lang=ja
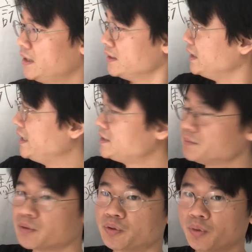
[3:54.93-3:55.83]

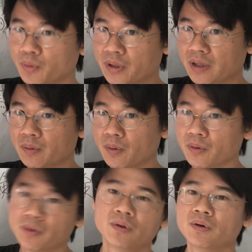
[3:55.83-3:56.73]
ネイティブの表現を、
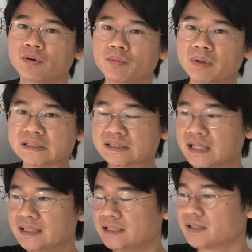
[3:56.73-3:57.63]
まあ、しっ
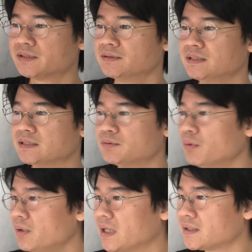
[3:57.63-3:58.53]
かりチェックするんです。ど
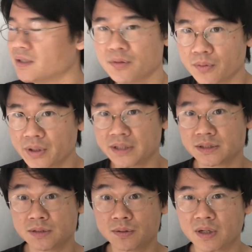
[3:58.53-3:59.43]
うやって表現
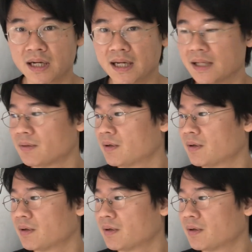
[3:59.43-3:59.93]
するのかな